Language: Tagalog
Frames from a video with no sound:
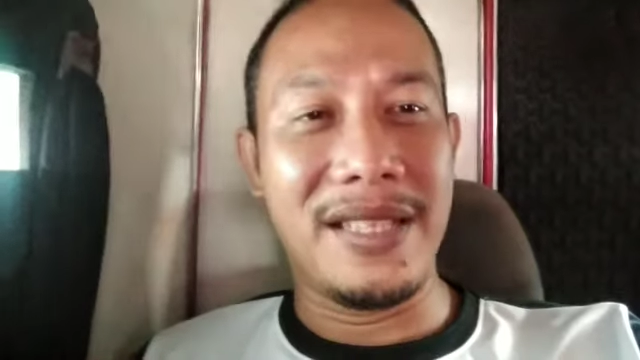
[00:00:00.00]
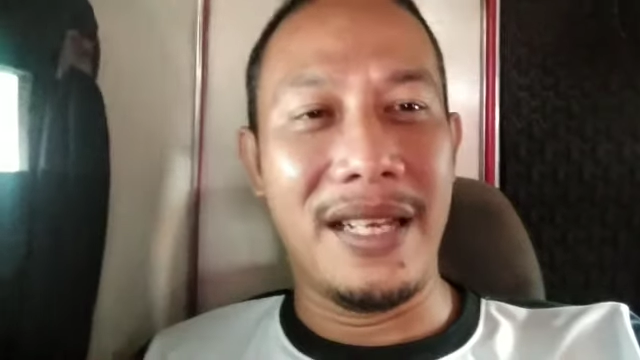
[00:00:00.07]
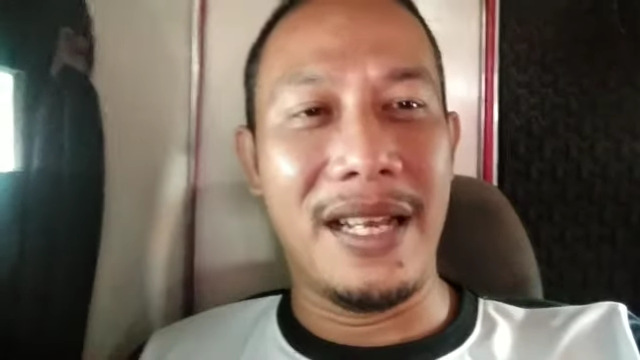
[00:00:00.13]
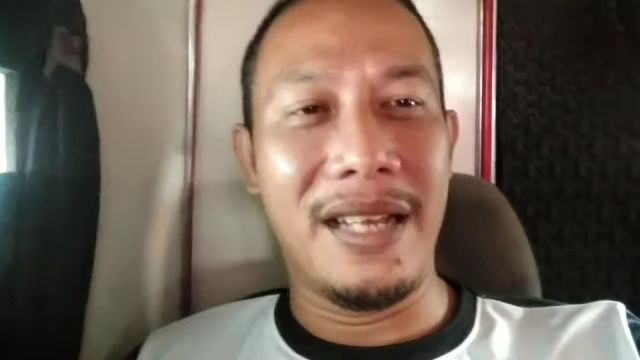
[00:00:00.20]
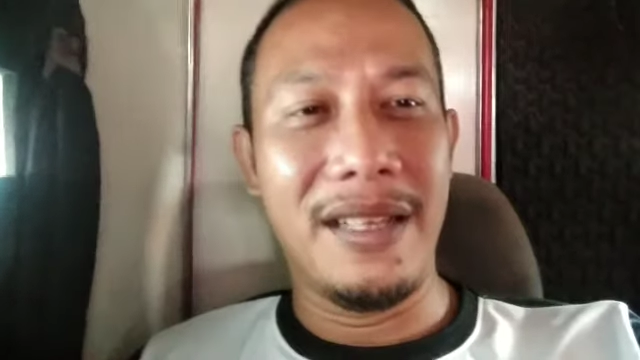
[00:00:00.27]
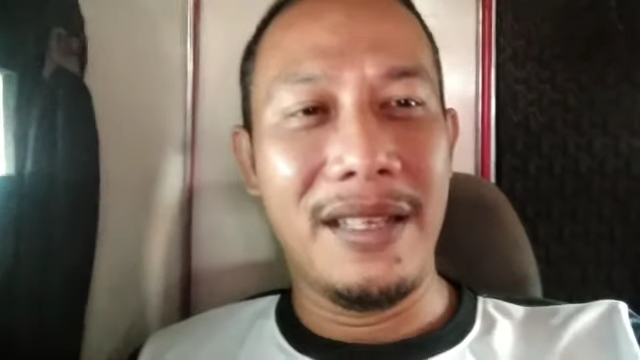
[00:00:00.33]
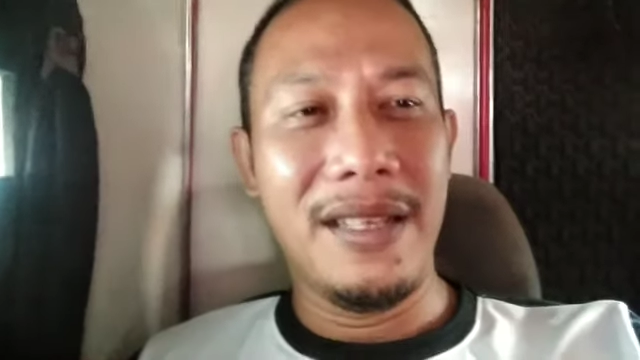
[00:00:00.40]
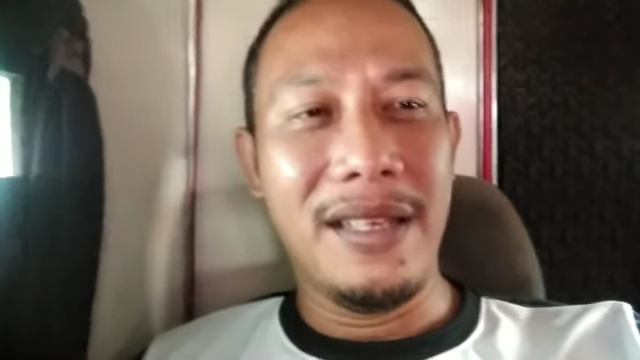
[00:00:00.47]

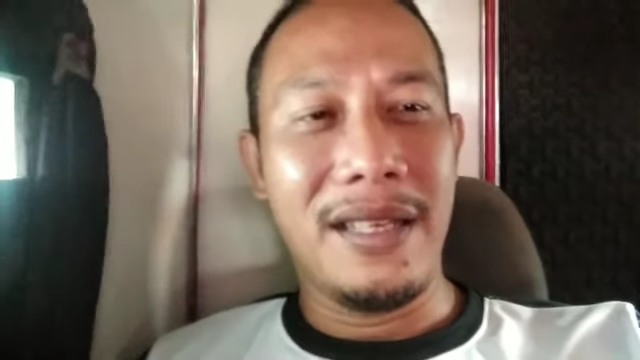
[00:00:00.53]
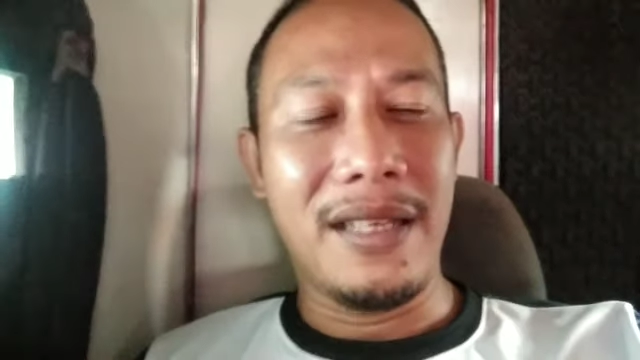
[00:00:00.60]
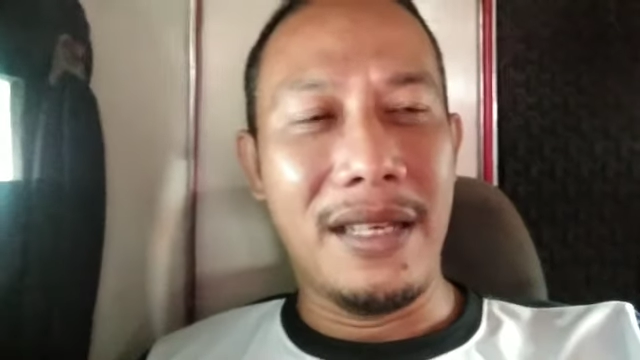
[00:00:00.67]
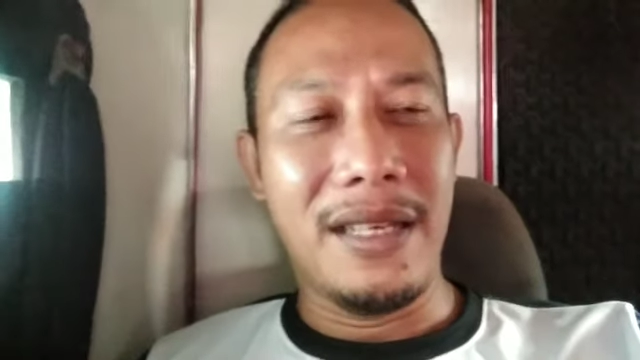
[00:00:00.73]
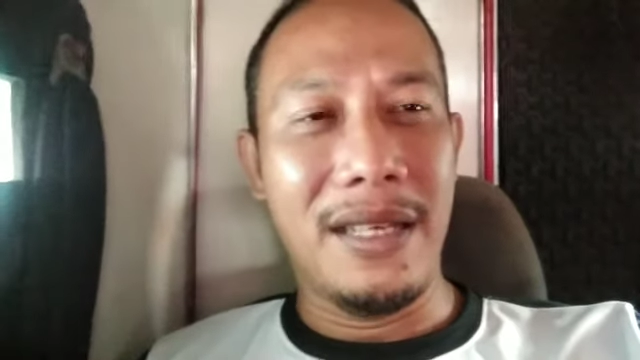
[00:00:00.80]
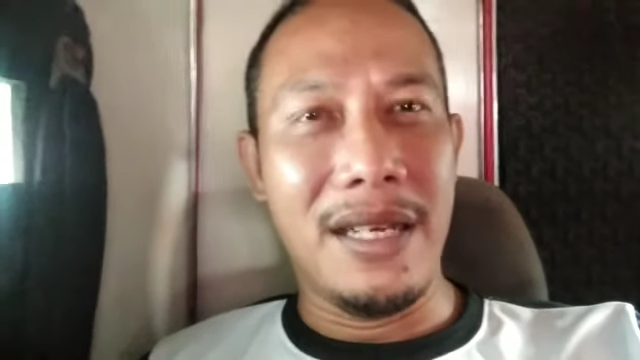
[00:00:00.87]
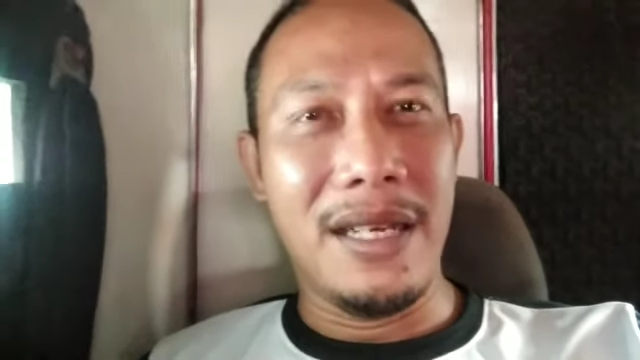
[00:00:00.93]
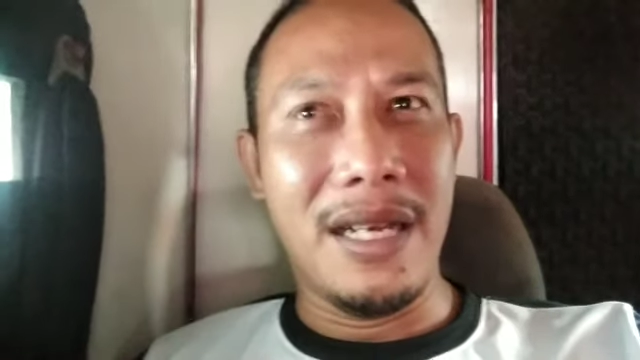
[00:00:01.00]
sila
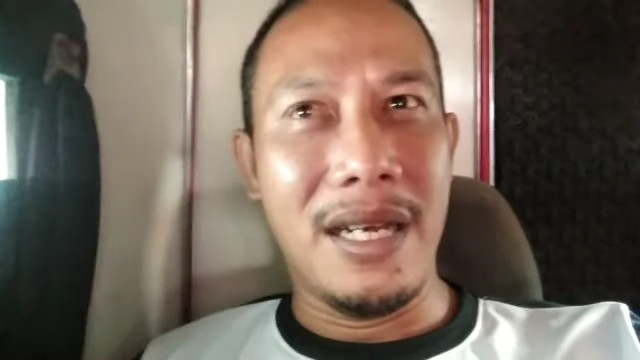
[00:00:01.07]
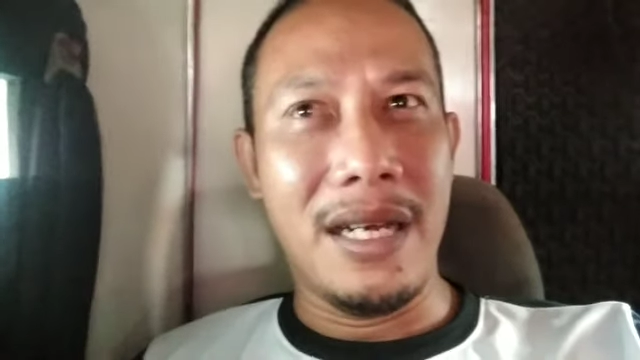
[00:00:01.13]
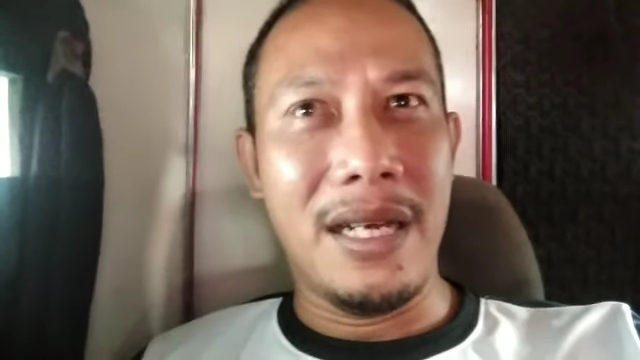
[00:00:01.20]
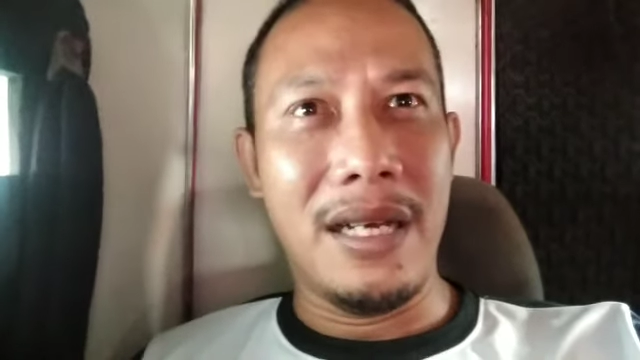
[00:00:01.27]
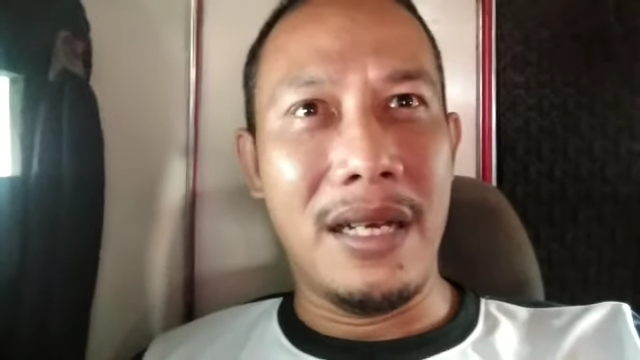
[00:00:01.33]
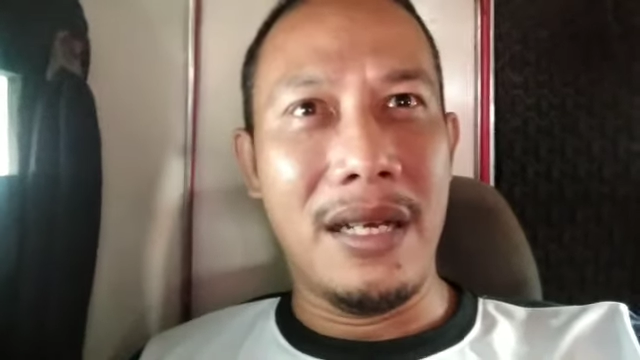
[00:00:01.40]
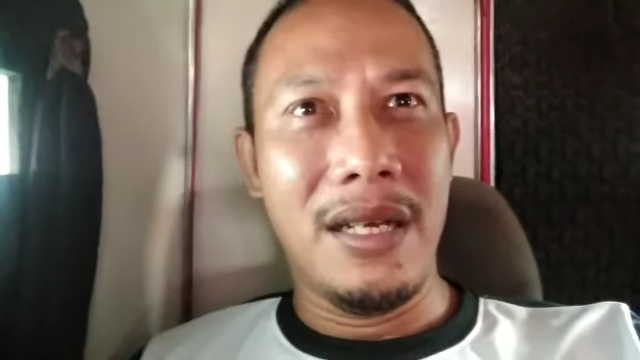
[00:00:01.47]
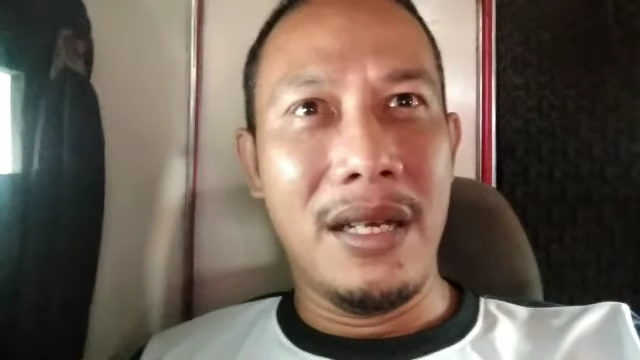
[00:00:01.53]
kaya
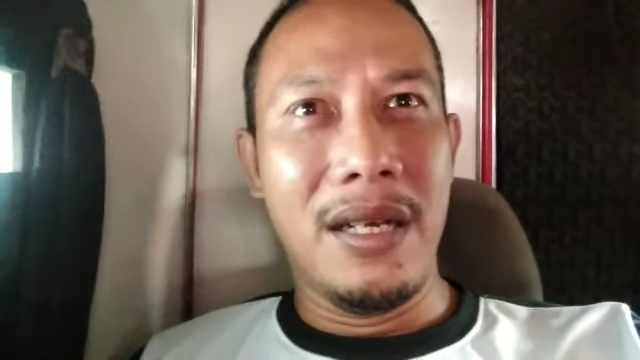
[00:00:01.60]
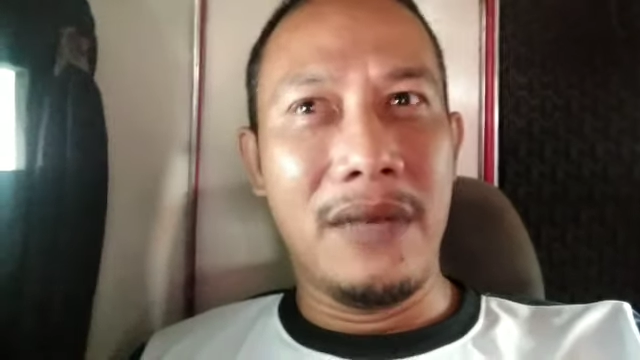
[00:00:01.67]
uh,